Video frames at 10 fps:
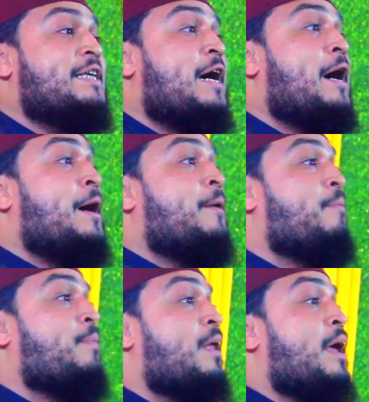যান
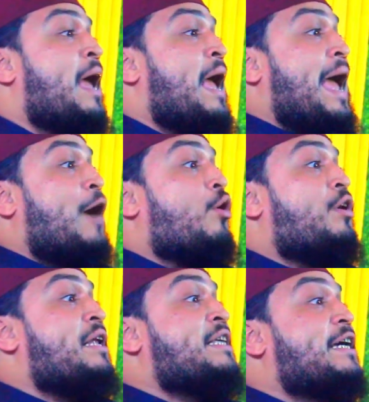এখন
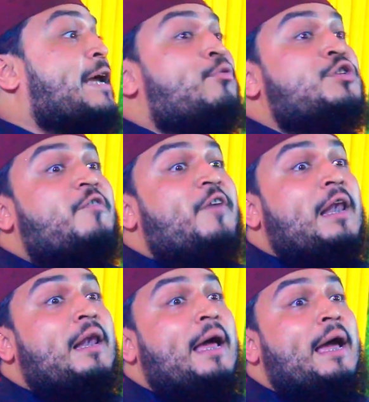নিজেকে বুঝে
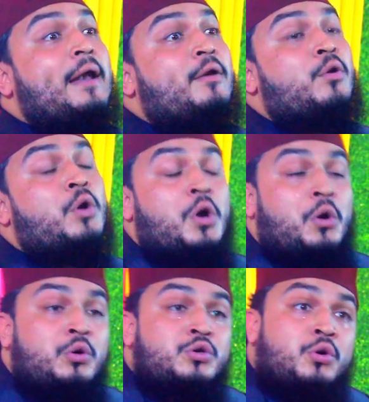ফেললেন
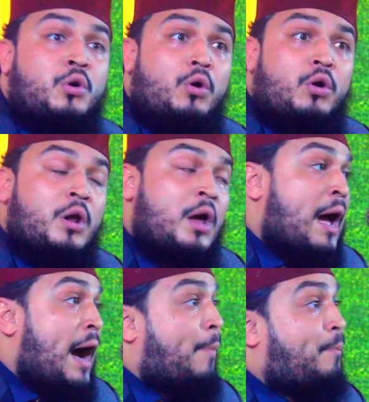হুজুর
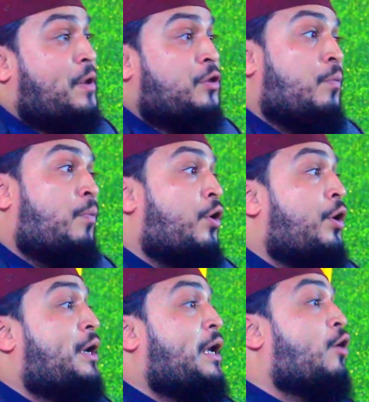আপনি তো
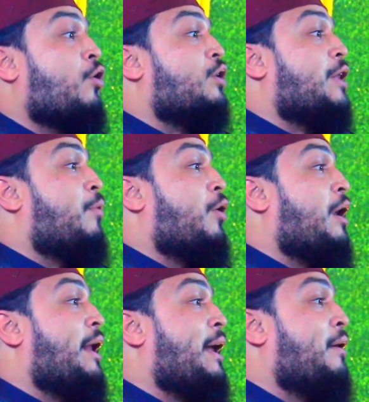বড়ই ঠিক কথা
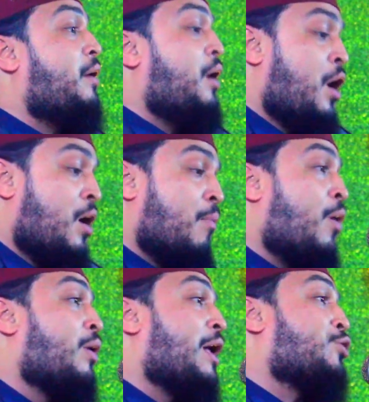বললেন
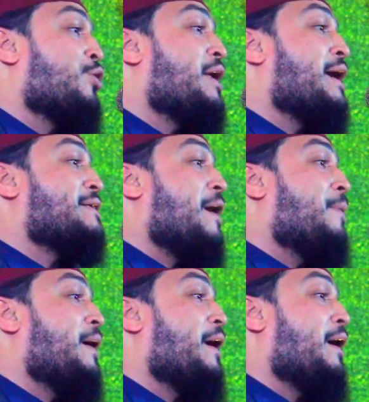মৌলা তো নিয়ে
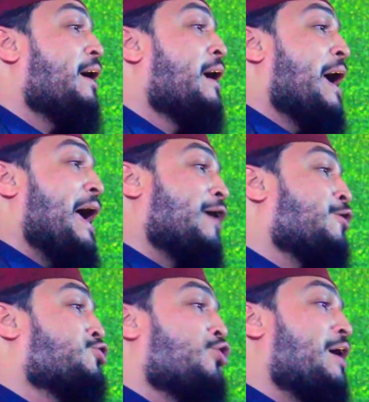যাবে
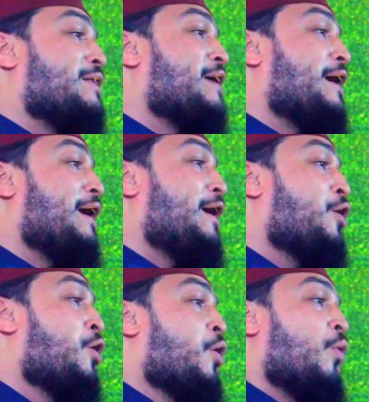একজন আছে
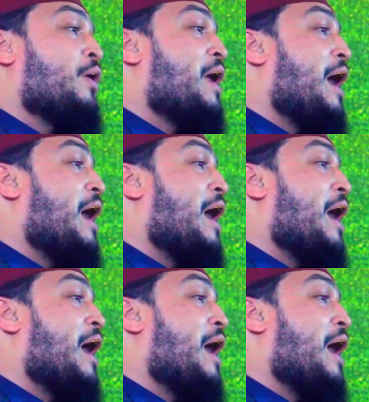উনি